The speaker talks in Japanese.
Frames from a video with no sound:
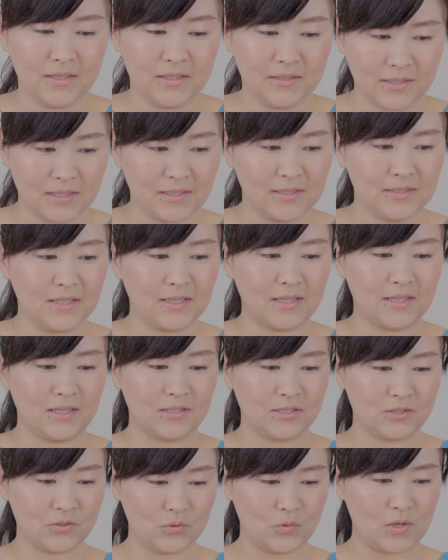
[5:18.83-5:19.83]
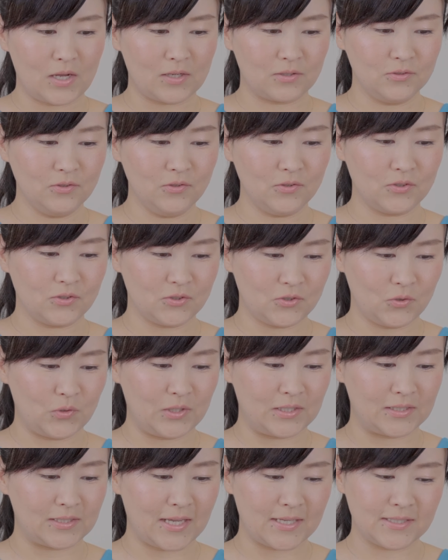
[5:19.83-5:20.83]
なかなか少額の商
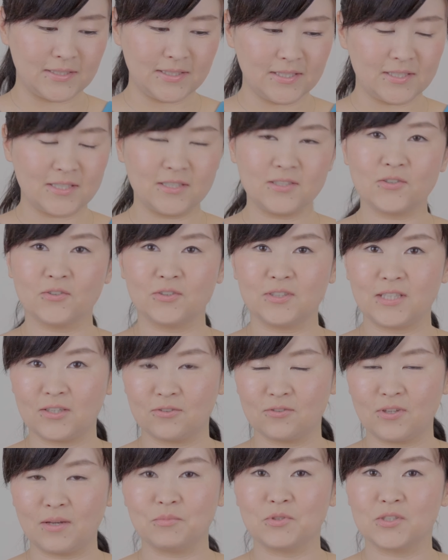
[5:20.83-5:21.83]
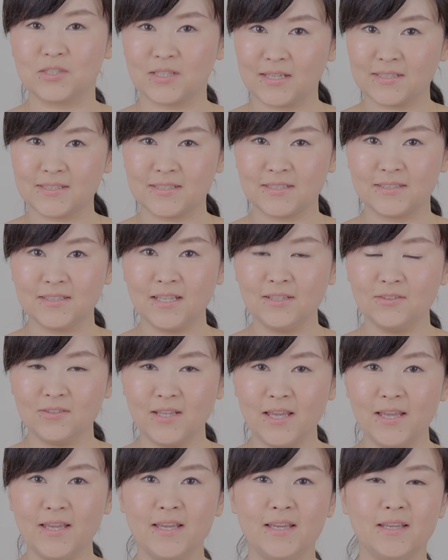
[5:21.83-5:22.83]
品に対して慎重になるのは難しいなの
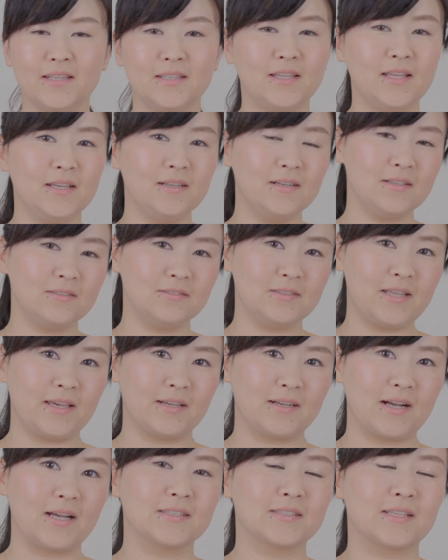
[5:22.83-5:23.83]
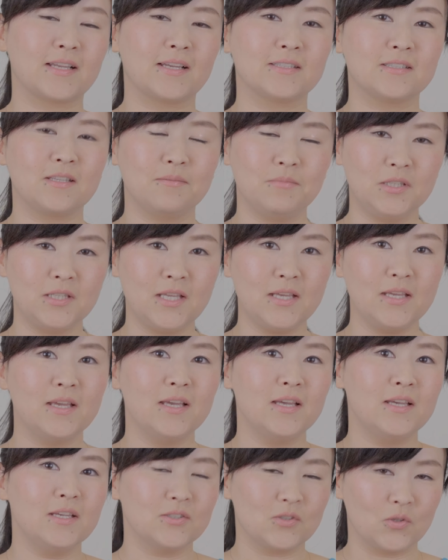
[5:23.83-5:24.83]
で年額で換算してみて
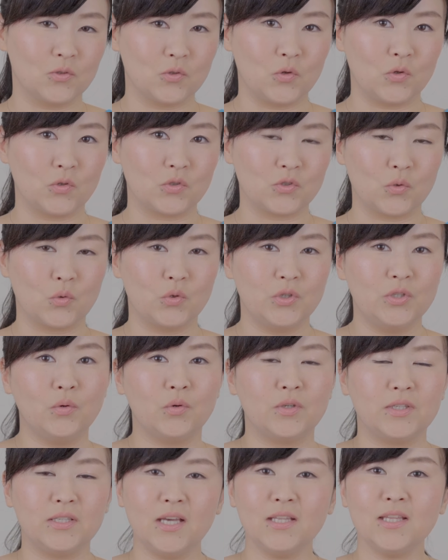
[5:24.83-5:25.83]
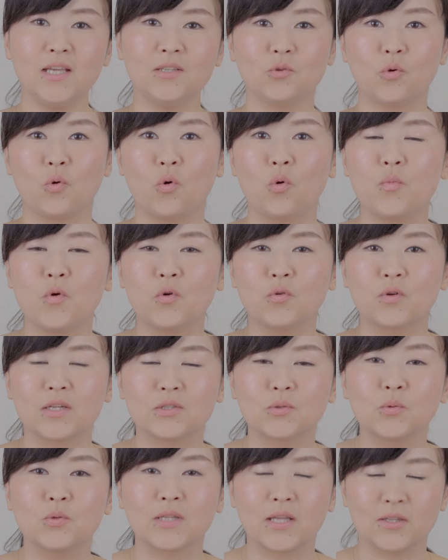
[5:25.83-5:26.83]
その消費を嫌だと思う
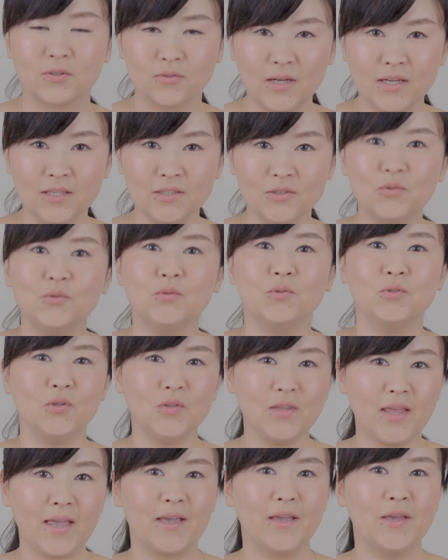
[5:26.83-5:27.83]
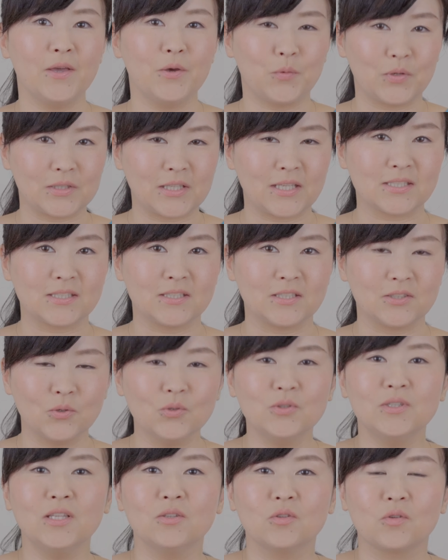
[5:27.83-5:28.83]
かどうなのかということで私に
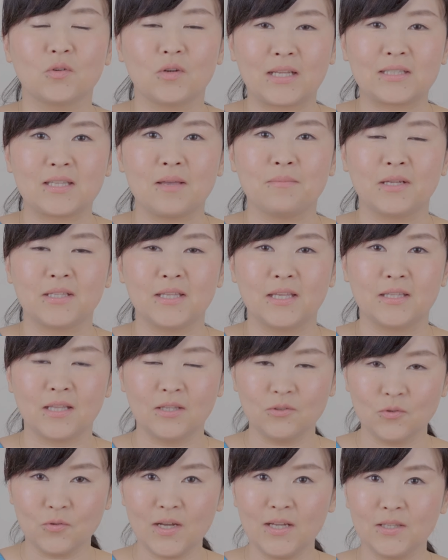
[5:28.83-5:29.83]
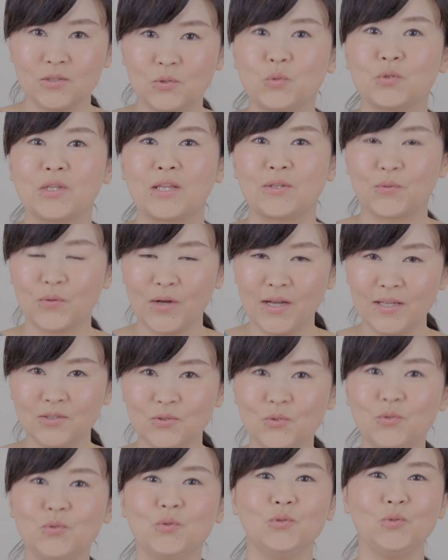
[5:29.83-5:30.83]
とってのラテマネーなのかどうなのか
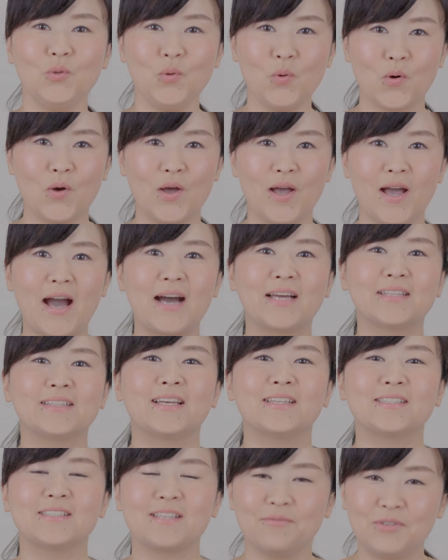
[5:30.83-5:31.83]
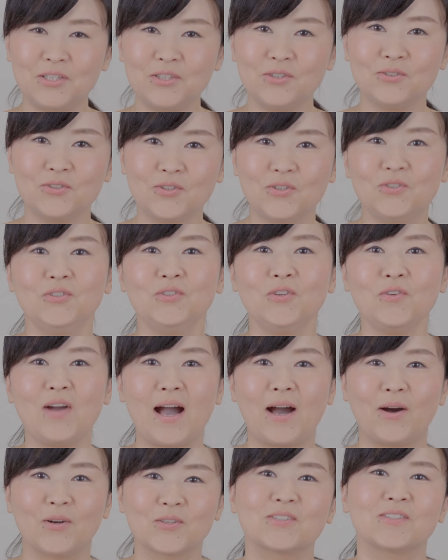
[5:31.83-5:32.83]
ということを判断してみるというの
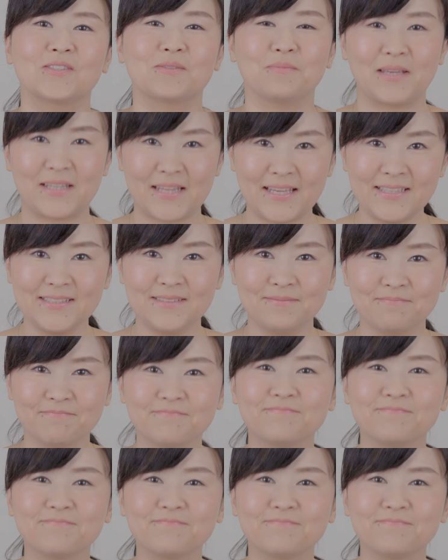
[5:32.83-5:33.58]
がおすすめです。